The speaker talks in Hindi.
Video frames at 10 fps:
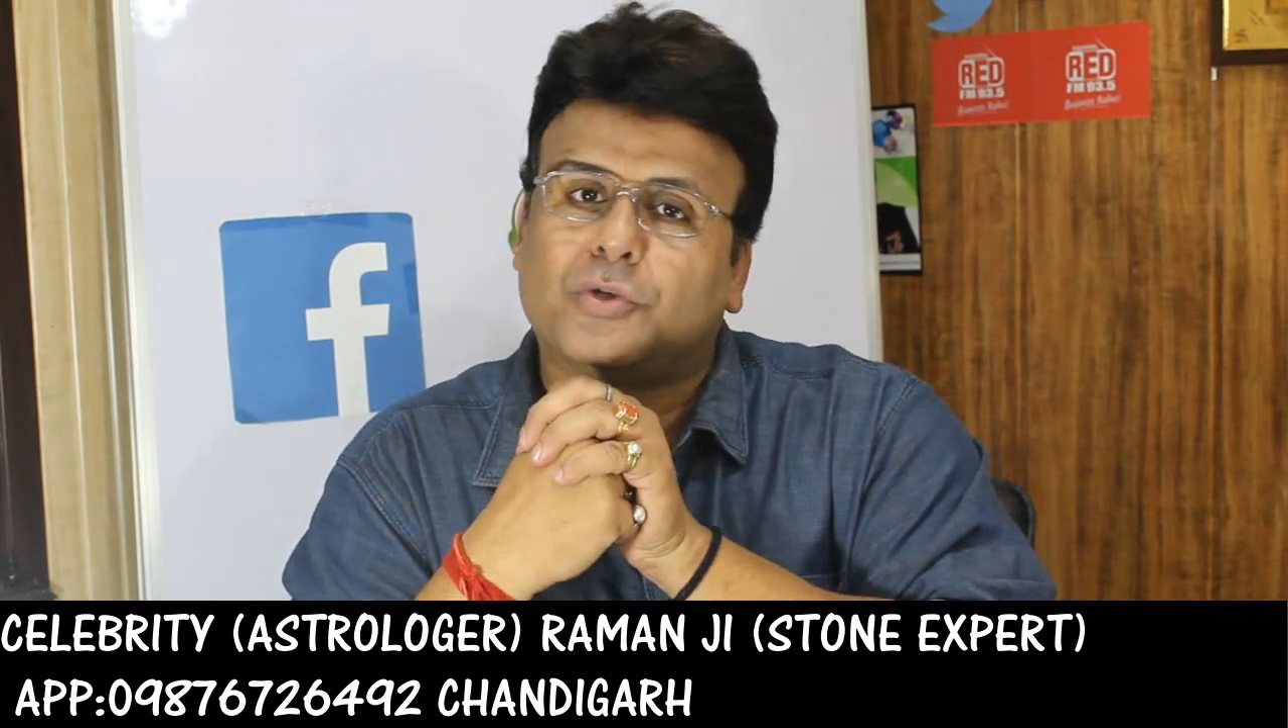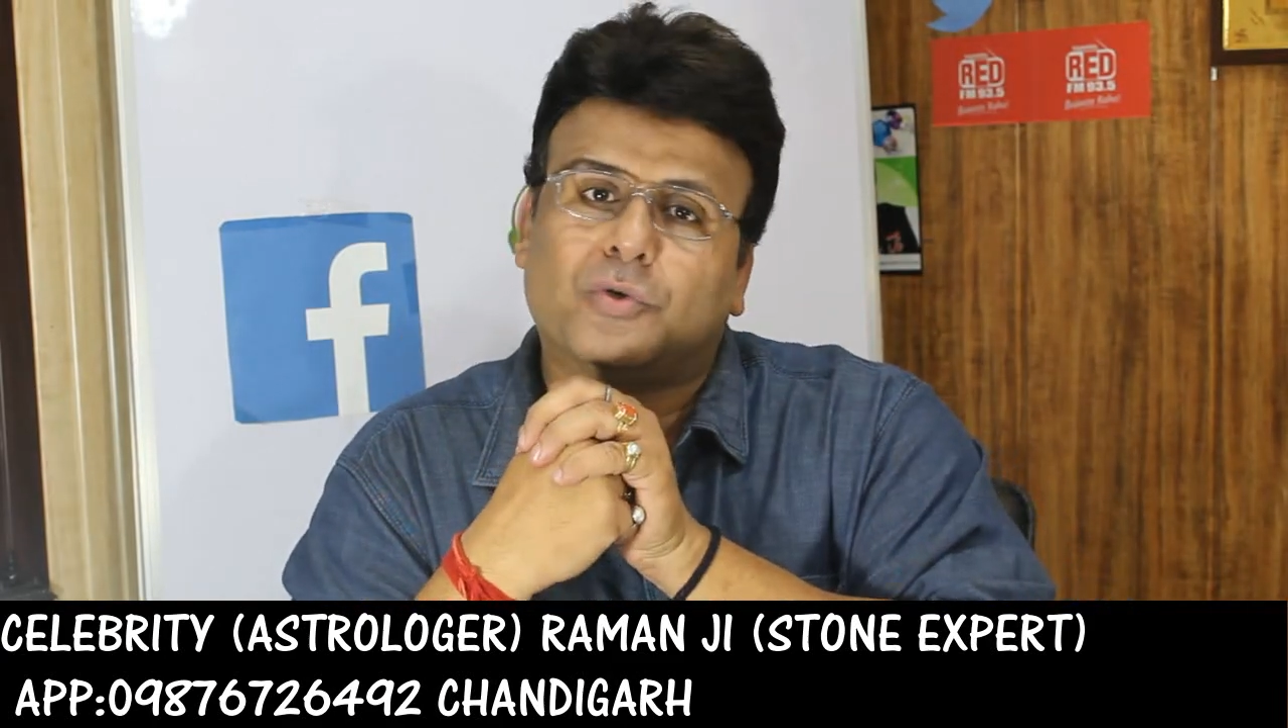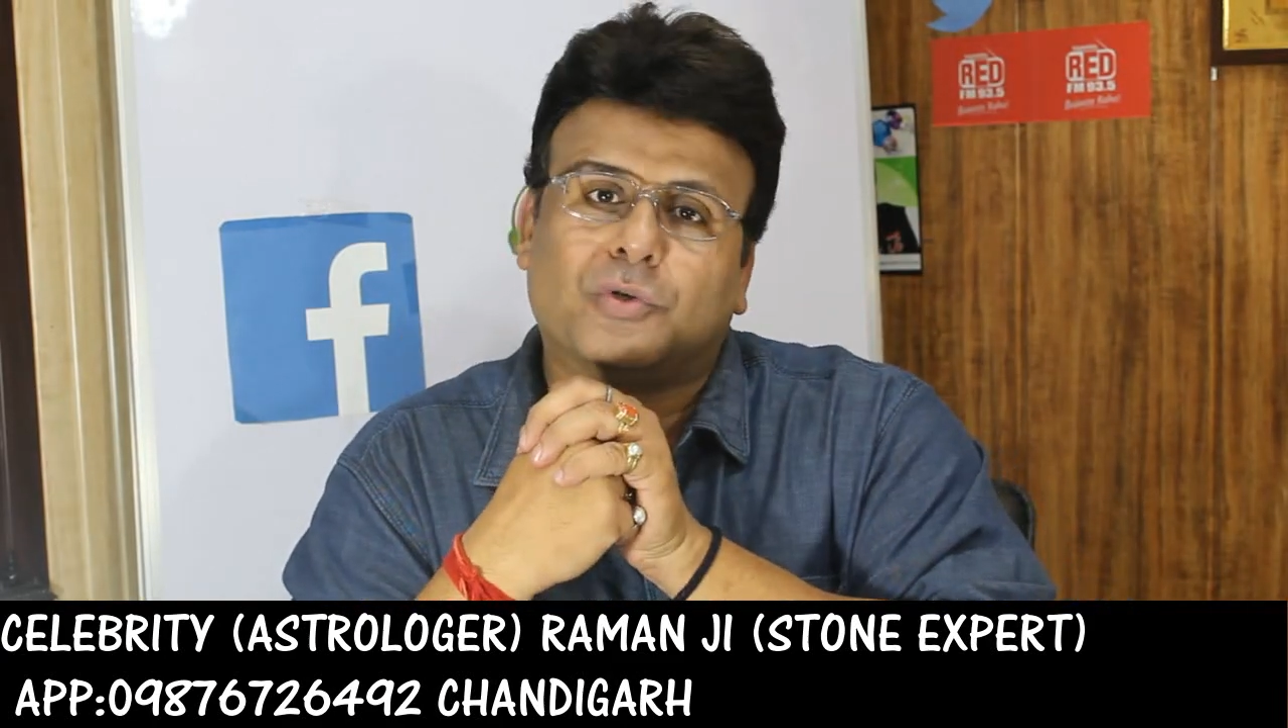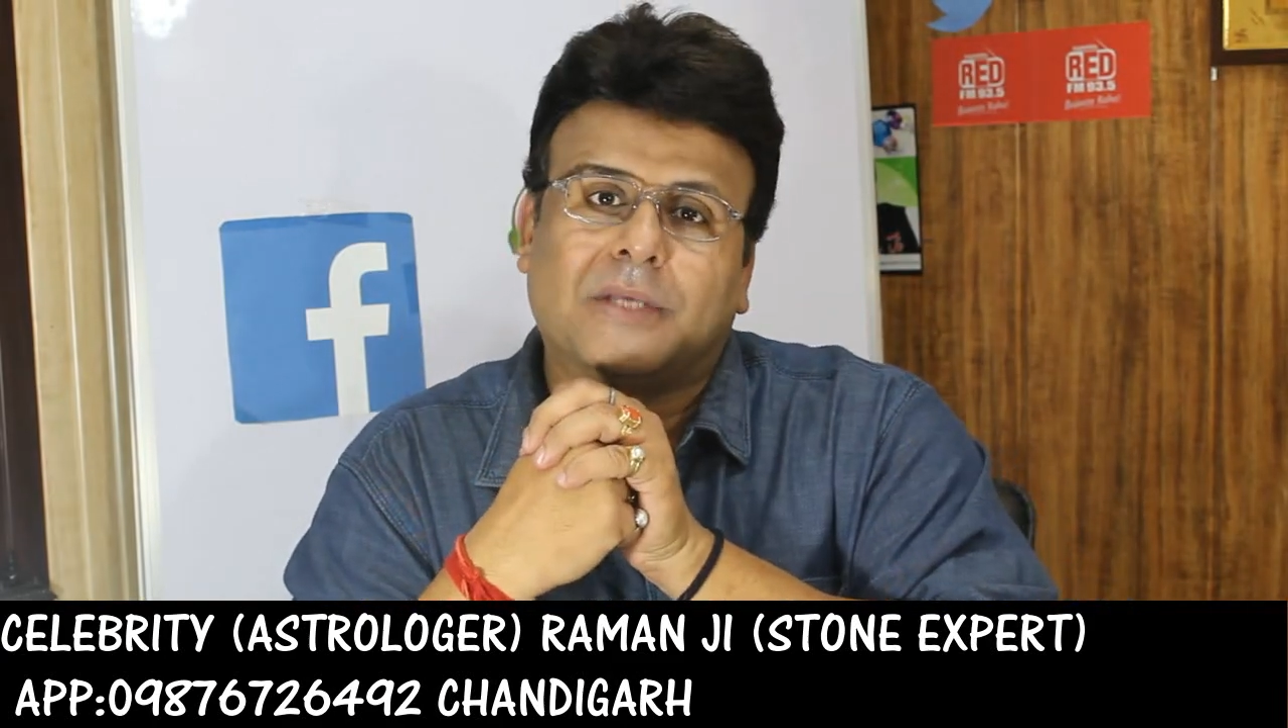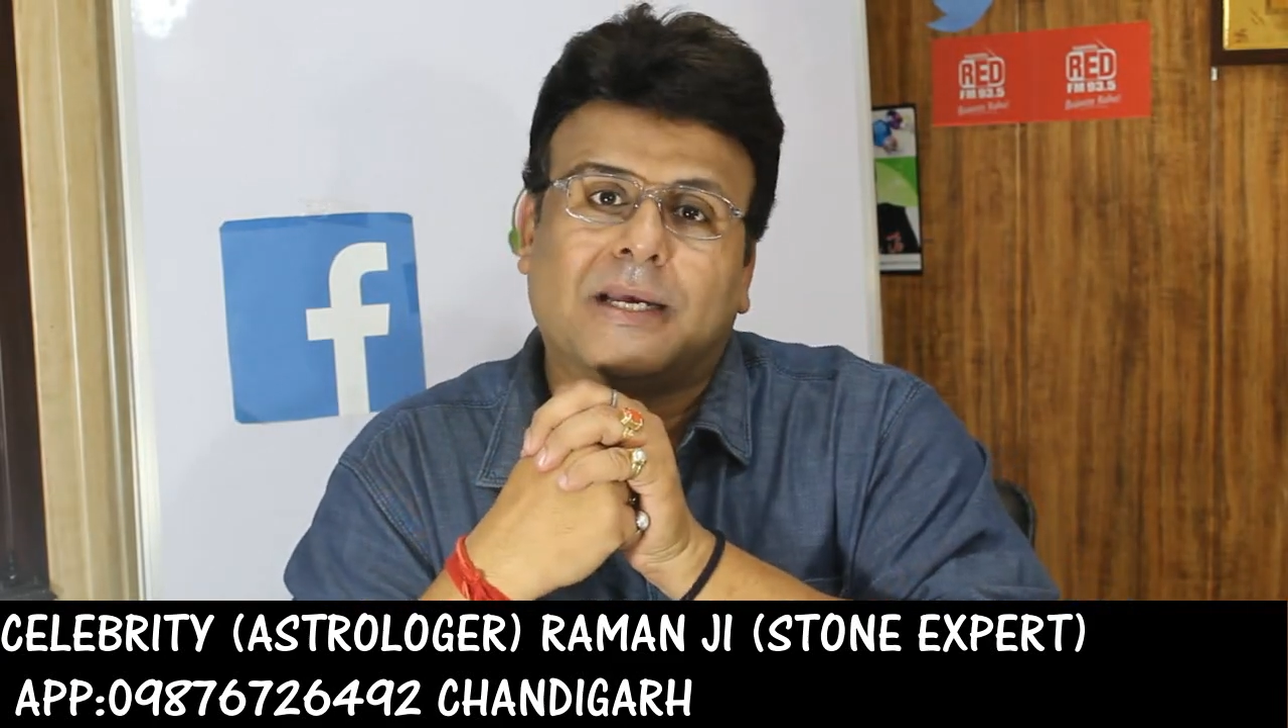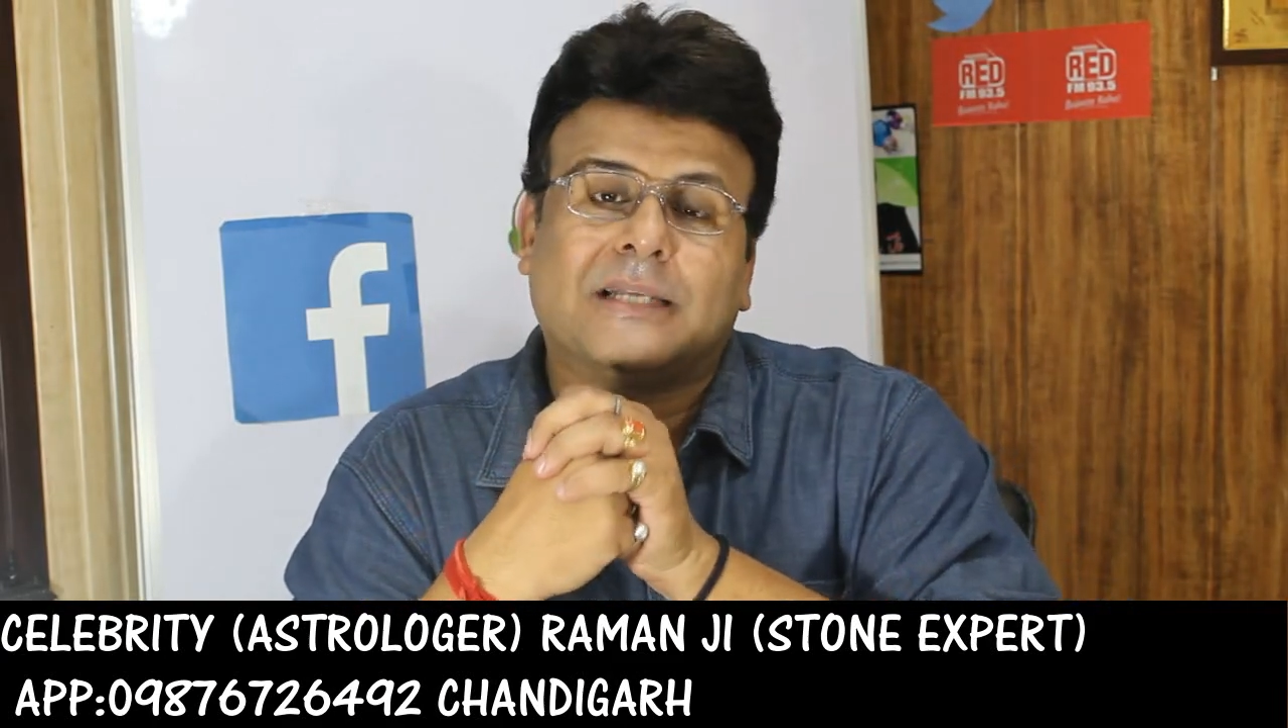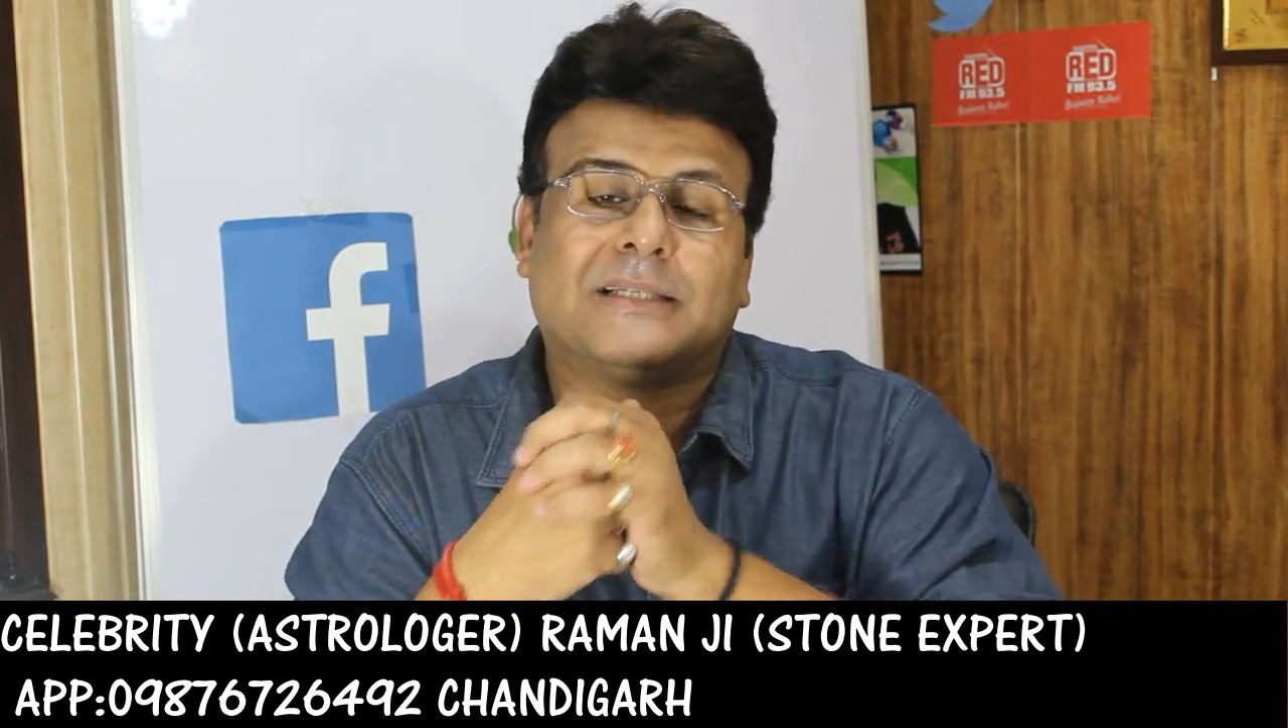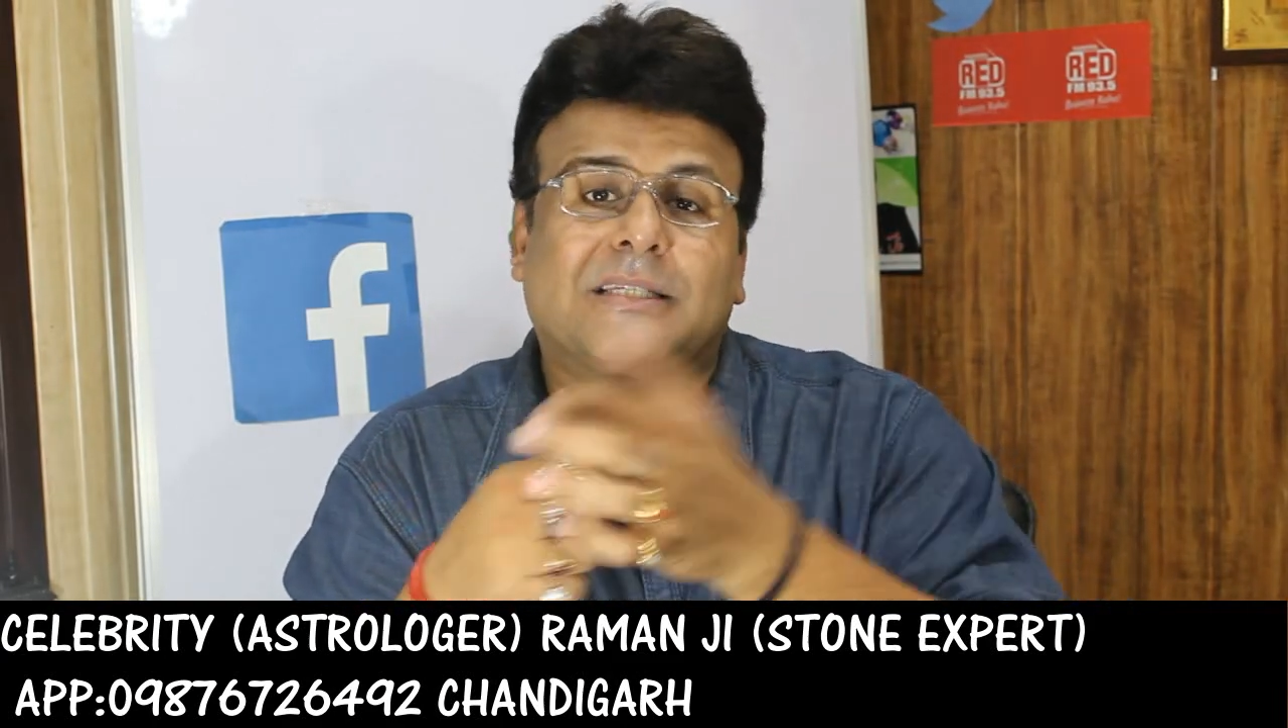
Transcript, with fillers: शुरू हो जाएगा